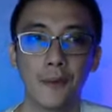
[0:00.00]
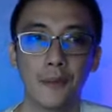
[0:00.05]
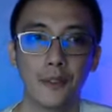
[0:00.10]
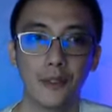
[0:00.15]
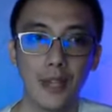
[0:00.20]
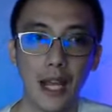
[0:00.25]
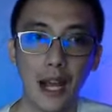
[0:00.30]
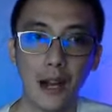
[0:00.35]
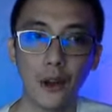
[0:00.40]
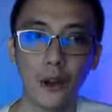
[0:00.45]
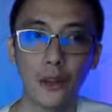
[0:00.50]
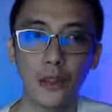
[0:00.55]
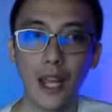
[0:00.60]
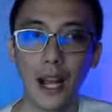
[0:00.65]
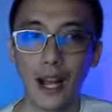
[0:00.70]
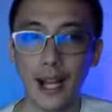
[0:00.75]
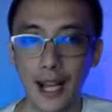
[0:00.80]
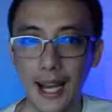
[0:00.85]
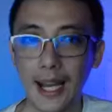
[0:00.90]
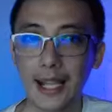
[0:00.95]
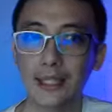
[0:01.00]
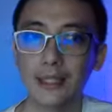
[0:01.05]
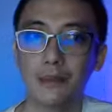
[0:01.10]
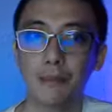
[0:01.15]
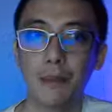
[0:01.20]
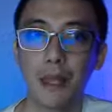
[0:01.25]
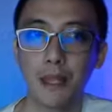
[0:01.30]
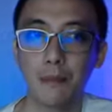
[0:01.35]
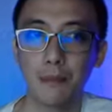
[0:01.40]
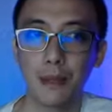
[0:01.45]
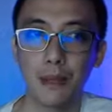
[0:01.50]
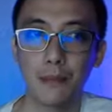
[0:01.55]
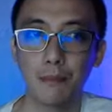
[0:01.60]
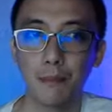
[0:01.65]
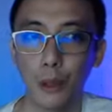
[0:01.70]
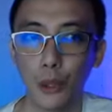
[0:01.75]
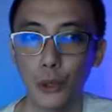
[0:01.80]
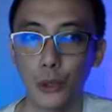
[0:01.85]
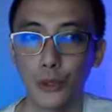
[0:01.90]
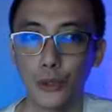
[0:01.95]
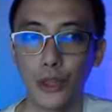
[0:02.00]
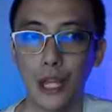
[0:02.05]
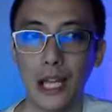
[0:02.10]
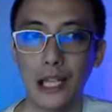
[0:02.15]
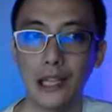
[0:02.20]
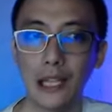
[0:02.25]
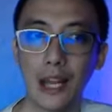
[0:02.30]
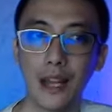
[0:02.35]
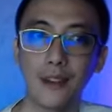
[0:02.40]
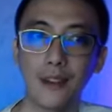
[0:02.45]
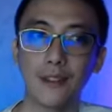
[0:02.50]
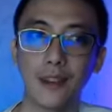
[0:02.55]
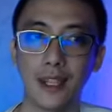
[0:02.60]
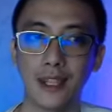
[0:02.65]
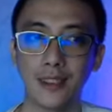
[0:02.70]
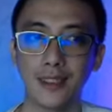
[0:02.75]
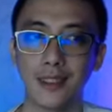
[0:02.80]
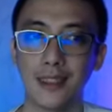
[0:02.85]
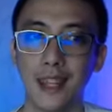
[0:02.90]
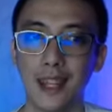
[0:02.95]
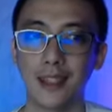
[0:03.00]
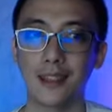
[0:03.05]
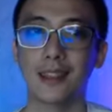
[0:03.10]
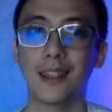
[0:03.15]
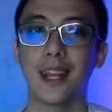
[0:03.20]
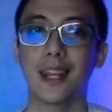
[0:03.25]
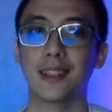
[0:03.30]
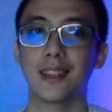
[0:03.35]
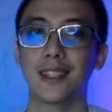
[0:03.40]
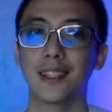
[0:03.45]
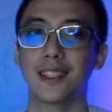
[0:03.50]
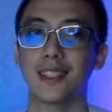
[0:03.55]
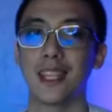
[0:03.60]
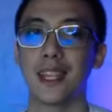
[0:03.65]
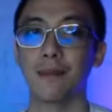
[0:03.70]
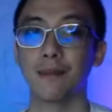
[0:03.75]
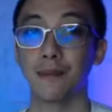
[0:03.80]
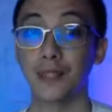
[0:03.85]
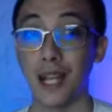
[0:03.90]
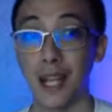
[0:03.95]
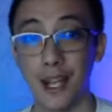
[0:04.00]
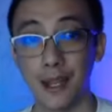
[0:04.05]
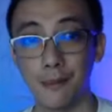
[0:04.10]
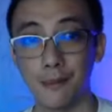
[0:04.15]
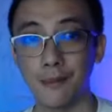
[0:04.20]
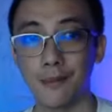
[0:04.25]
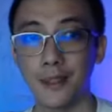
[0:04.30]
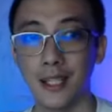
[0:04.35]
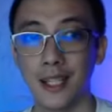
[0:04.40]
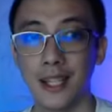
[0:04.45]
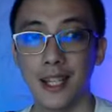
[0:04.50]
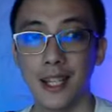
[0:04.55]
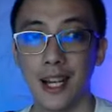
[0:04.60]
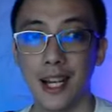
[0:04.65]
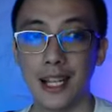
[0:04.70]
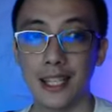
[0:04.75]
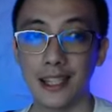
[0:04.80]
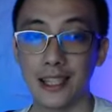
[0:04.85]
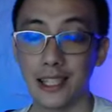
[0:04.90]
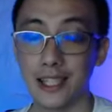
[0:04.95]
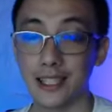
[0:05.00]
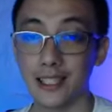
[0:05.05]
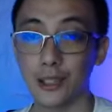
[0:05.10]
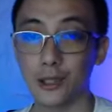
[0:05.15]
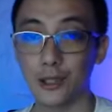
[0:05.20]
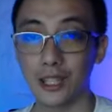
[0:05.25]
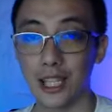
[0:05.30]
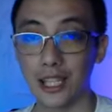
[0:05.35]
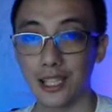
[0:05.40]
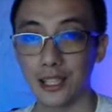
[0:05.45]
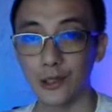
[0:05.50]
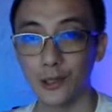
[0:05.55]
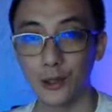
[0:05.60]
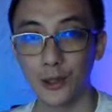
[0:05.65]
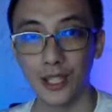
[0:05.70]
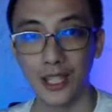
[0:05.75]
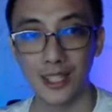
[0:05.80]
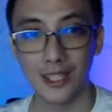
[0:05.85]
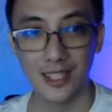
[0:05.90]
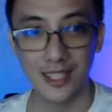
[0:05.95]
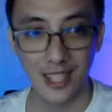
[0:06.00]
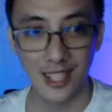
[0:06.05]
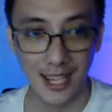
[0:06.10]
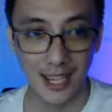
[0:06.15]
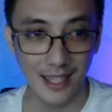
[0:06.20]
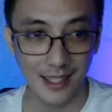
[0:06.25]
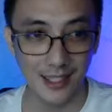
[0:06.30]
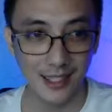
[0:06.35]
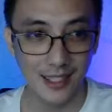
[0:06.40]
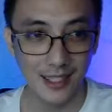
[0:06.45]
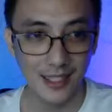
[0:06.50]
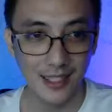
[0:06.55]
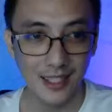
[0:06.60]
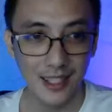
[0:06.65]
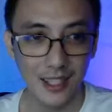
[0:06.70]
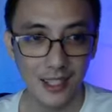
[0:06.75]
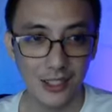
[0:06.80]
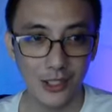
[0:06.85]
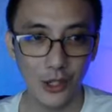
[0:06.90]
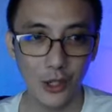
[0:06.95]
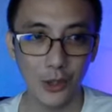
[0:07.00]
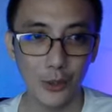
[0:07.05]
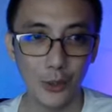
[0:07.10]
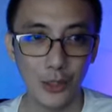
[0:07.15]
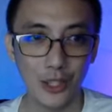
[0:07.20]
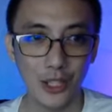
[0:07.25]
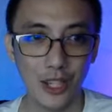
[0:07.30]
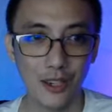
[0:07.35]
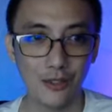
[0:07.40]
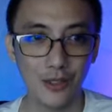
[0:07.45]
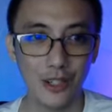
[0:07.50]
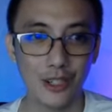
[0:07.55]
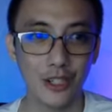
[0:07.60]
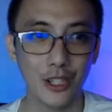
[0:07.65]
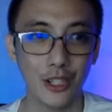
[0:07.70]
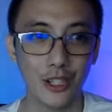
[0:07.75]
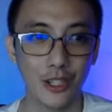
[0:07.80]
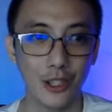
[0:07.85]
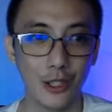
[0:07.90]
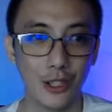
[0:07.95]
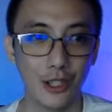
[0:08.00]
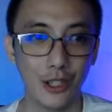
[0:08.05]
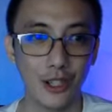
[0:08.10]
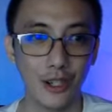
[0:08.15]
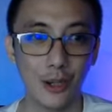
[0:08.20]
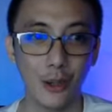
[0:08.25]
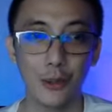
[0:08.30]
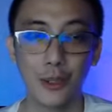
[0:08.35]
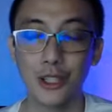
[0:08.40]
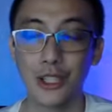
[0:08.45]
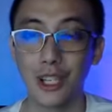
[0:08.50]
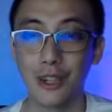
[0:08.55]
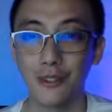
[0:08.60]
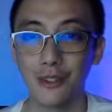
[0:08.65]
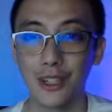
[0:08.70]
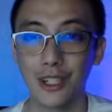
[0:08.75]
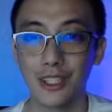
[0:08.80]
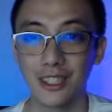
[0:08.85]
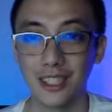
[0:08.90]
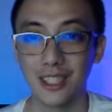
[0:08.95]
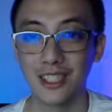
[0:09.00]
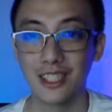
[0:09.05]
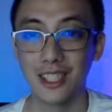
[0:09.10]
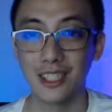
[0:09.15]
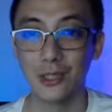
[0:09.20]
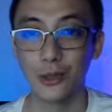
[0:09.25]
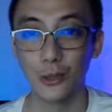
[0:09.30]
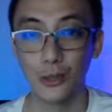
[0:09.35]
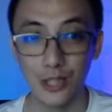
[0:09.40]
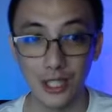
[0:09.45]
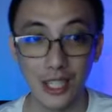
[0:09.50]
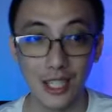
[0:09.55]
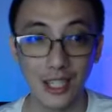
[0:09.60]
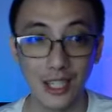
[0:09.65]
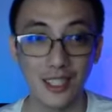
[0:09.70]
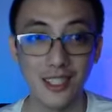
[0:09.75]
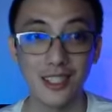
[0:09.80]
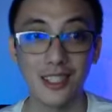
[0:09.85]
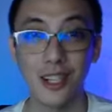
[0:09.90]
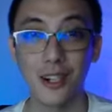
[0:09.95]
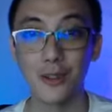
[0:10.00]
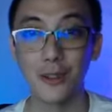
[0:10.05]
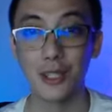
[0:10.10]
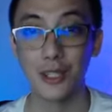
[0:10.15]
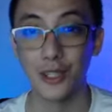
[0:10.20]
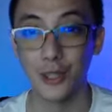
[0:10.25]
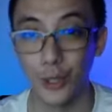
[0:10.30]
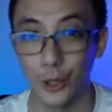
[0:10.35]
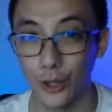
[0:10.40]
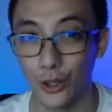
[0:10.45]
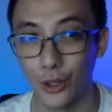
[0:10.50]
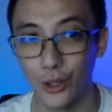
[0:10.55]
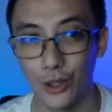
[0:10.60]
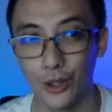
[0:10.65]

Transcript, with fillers: Now, the cat may be both alive and dead at the same time unless you take a look inside. So, whichever result, uh, whichever it is that you see is the result.